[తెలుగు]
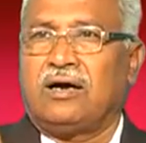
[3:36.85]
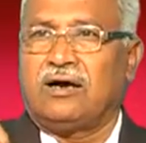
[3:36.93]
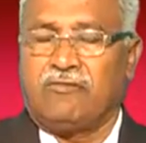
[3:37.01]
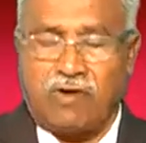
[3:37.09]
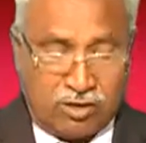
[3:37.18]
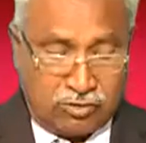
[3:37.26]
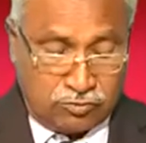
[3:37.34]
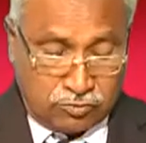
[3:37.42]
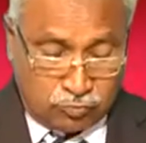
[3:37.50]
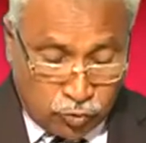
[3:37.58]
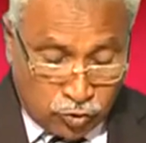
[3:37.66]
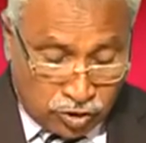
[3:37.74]
ఆ వారు
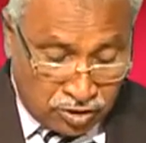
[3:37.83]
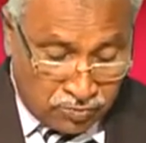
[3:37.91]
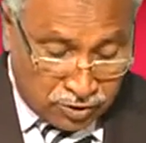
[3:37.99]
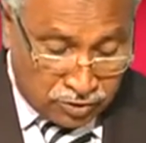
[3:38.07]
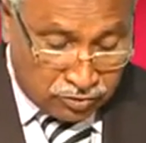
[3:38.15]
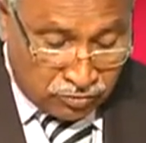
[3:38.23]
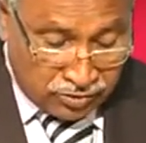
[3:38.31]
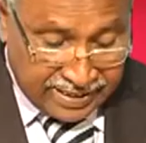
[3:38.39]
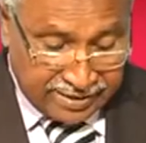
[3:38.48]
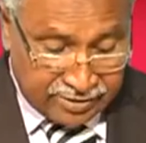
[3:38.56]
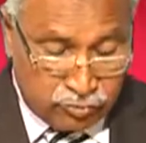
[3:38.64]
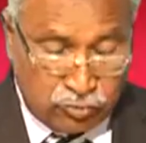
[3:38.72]
బూరలు
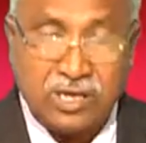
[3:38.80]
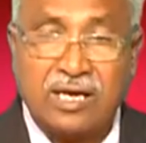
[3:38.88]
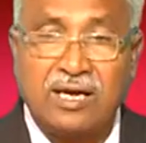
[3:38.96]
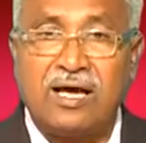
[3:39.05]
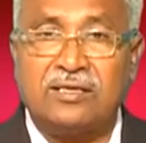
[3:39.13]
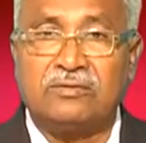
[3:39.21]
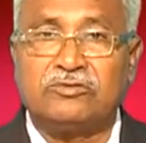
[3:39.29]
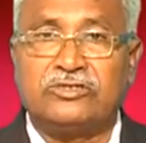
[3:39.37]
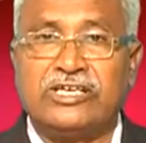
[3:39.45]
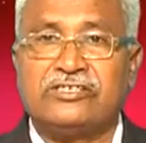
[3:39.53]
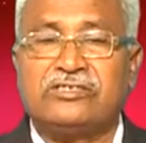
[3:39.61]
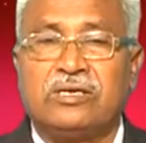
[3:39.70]
పట్టుకొని శృంగనాదం
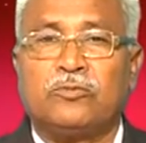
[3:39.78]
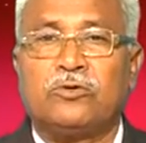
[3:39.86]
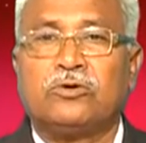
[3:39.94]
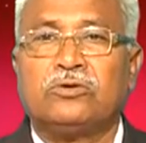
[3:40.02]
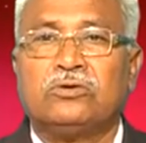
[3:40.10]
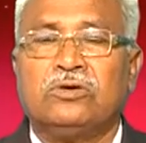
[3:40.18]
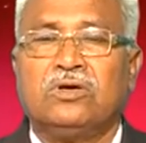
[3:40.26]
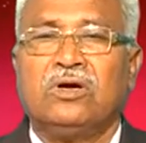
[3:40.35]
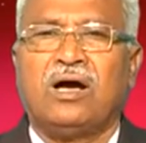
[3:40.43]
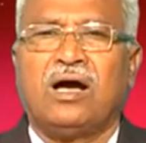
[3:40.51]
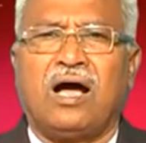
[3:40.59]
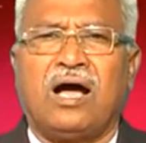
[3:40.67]
చేసినప్పుడు
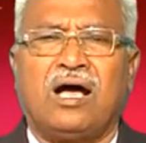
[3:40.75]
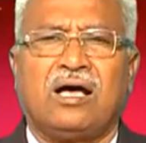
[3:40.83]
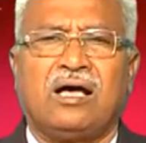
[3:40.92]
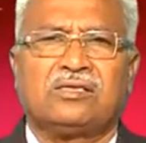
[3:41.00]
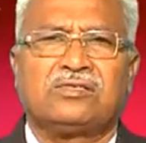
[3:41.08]
ఆ